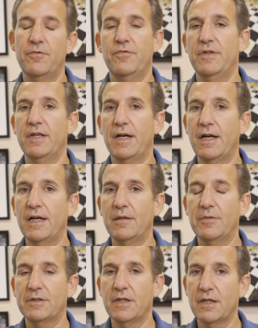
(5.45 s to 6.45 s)
في
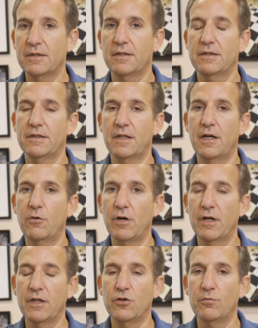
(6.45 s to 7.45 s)
عالم تخطط
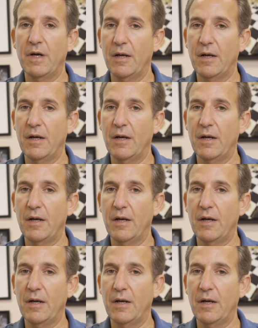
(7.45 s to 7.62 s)
العوارض وما